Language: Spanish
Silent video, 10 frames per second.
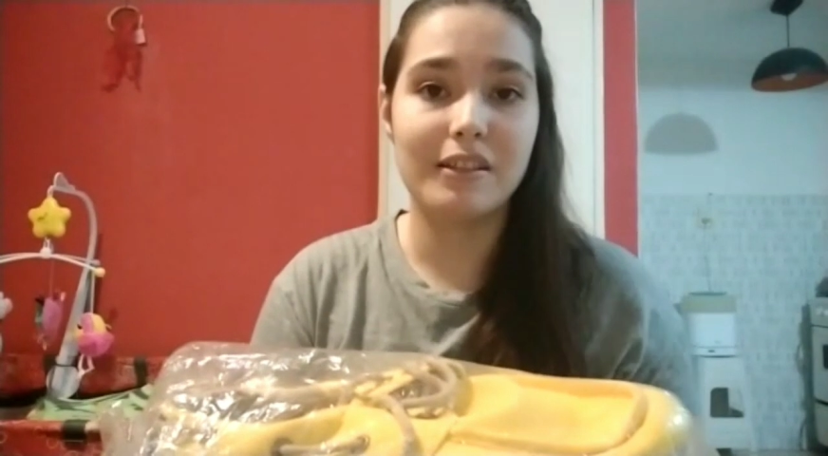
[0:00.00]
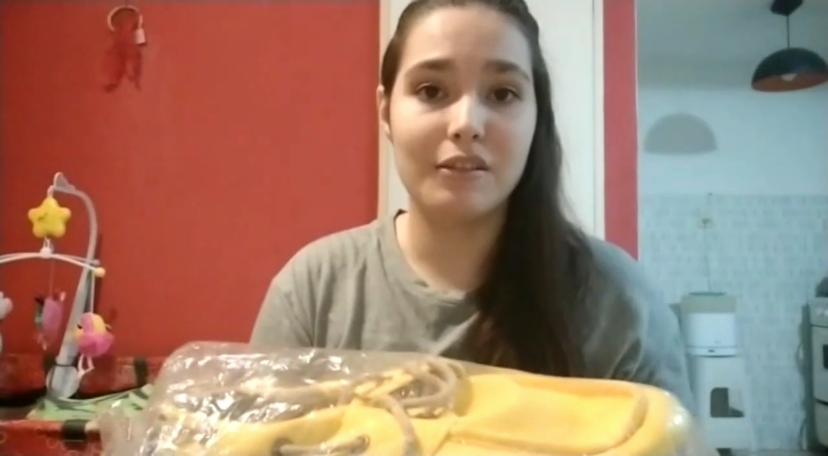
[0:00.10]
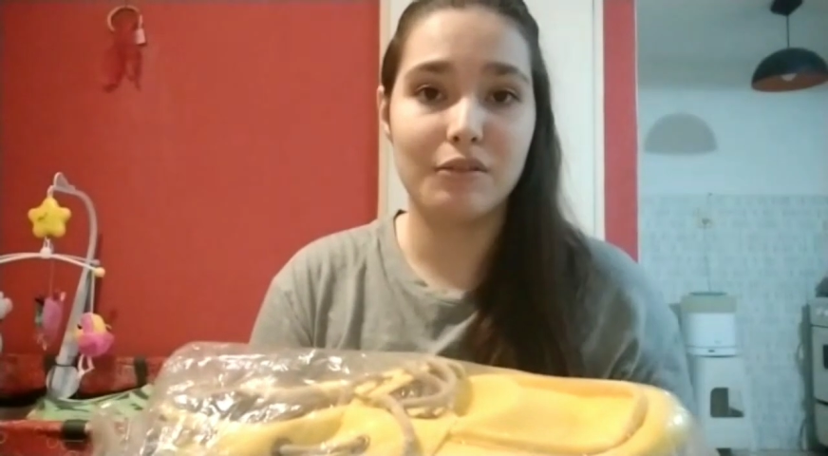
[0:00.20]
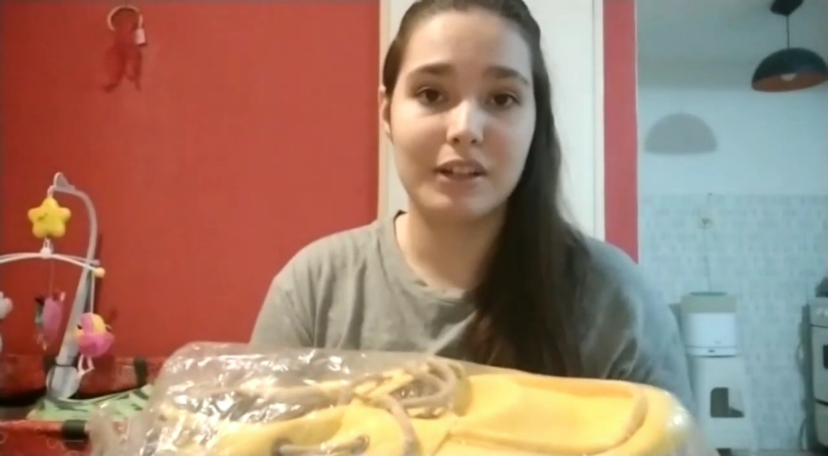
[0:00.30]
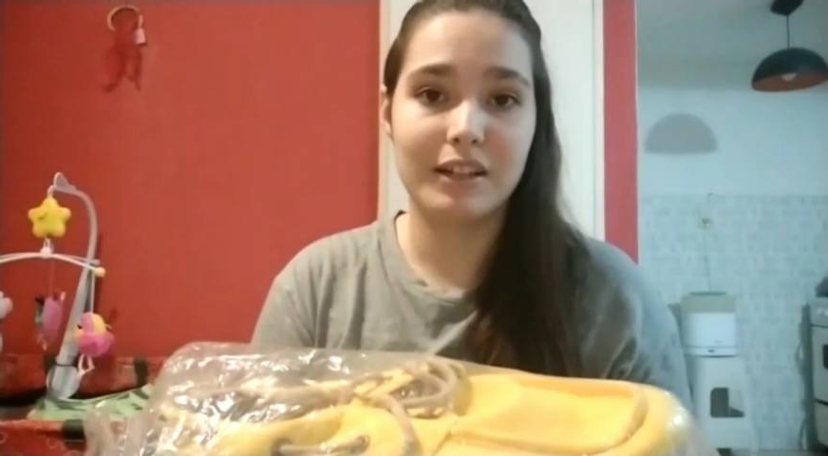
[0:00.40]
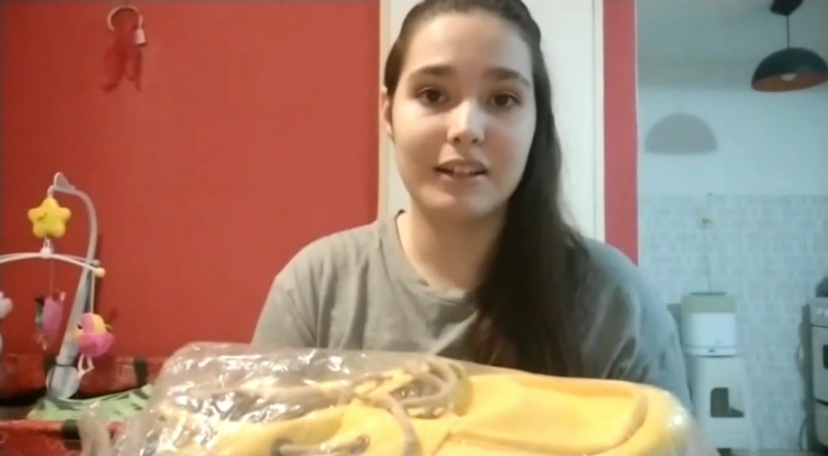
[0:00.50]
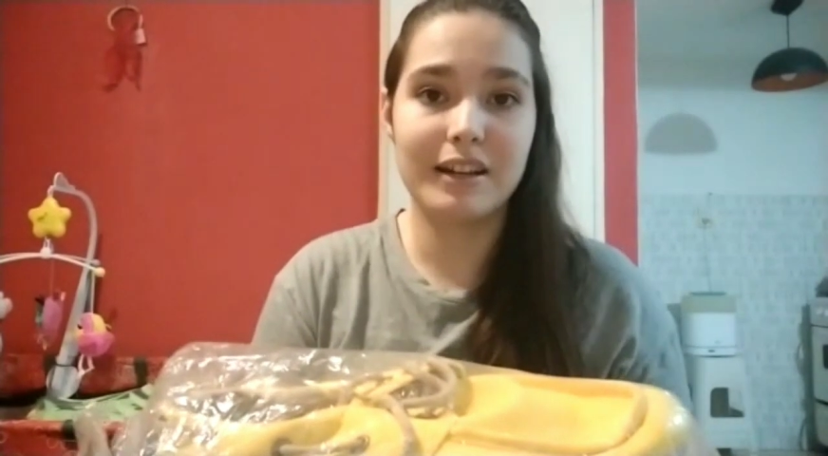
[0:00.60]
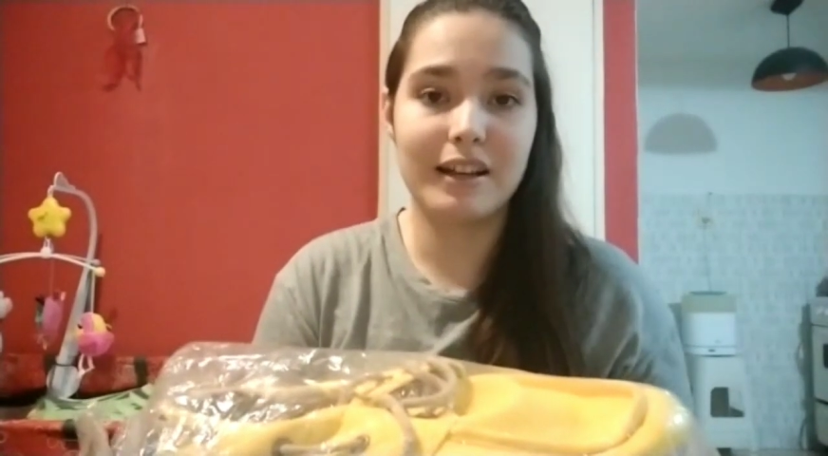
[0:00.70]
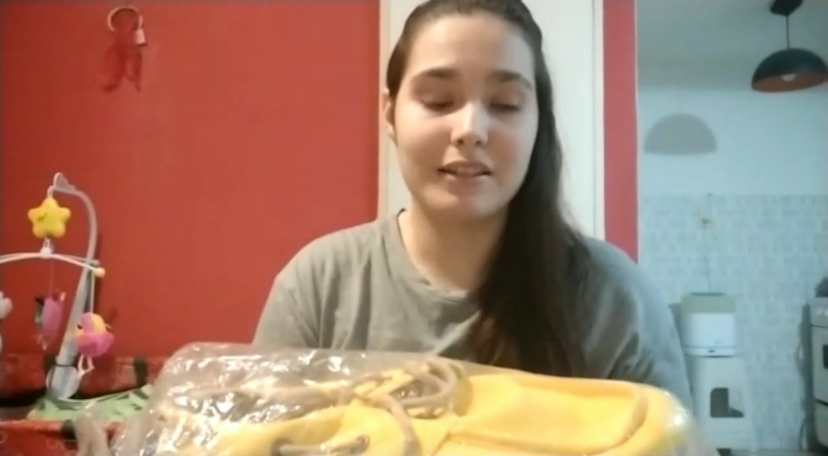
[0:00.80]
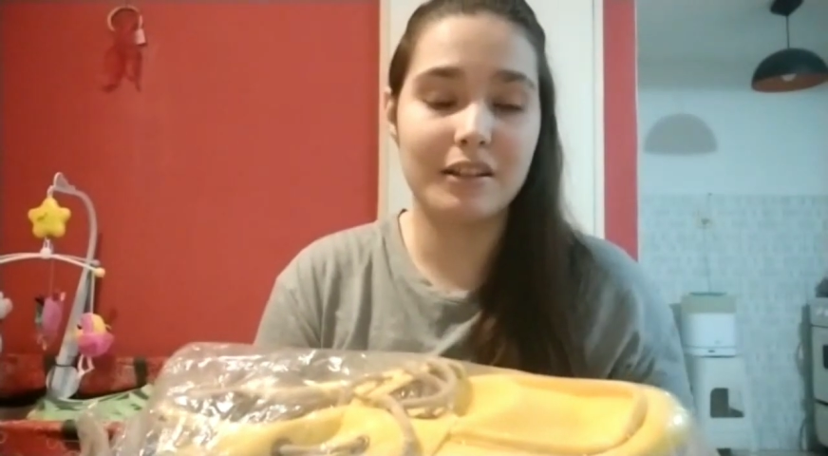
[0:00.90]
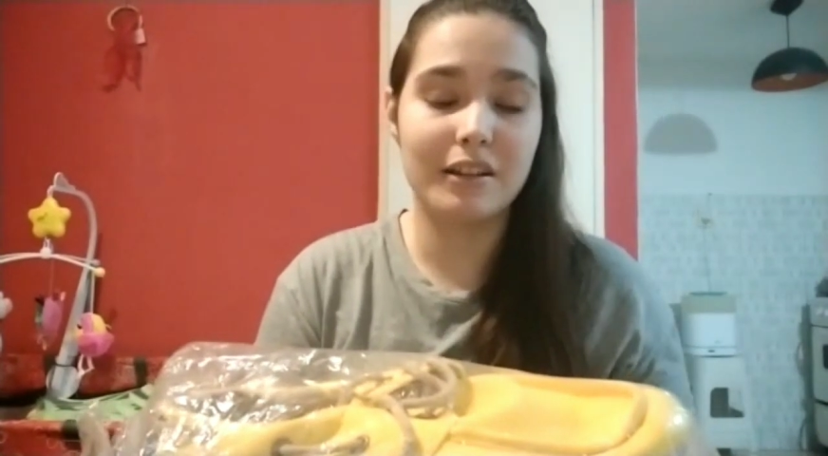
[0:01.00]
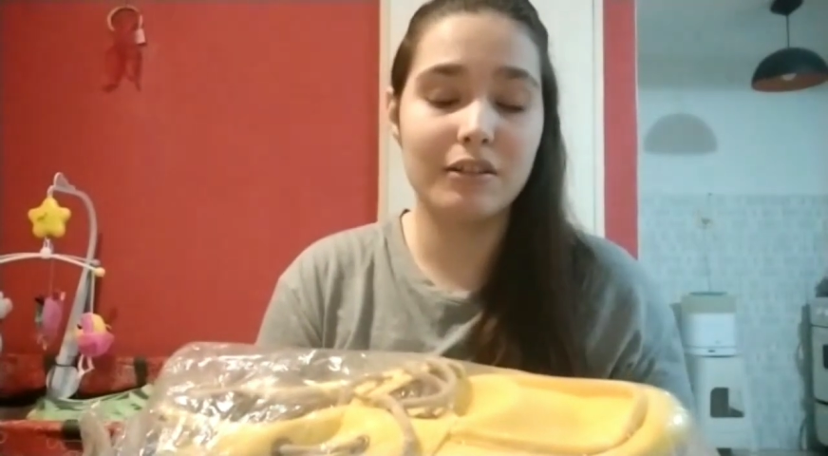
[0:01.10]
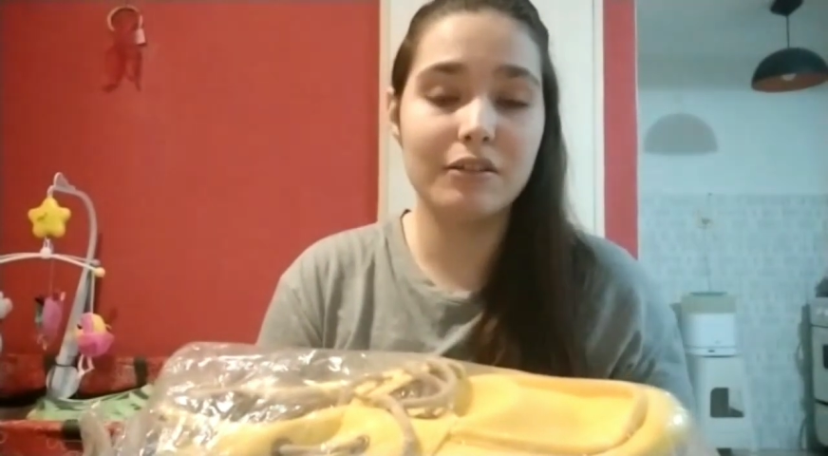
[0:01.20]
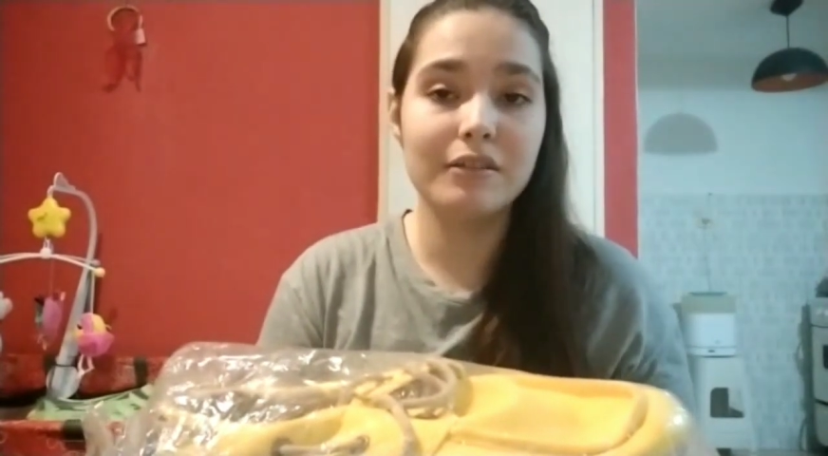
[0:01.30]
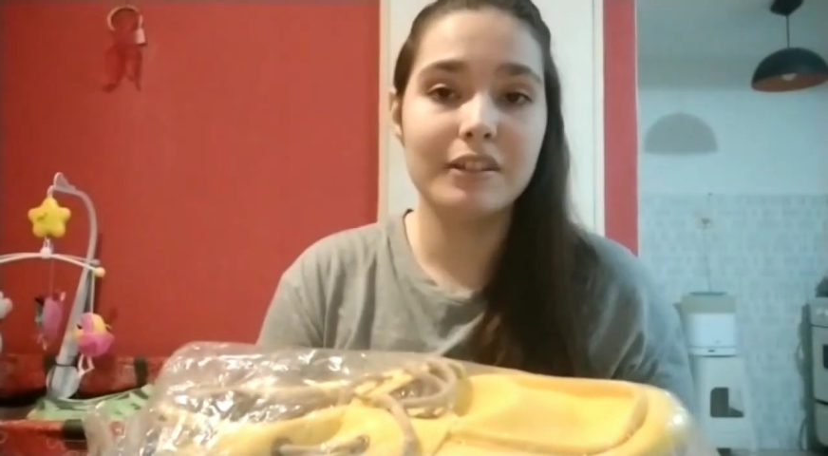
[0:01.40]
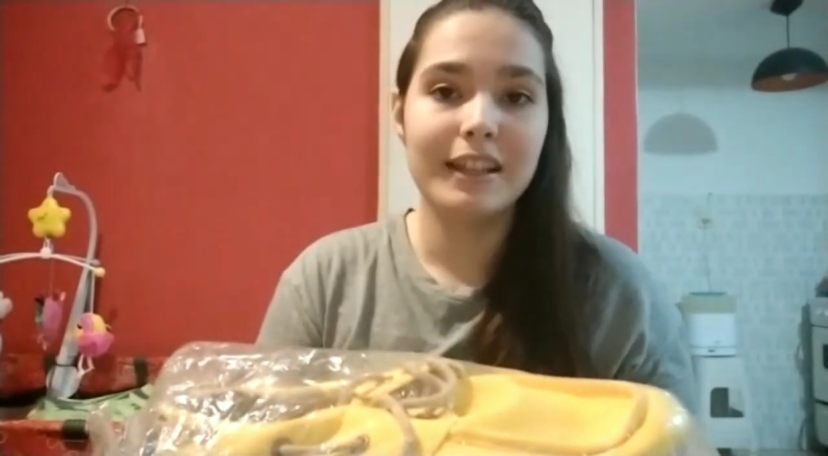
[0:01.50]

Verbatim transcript: de donar, hacelo,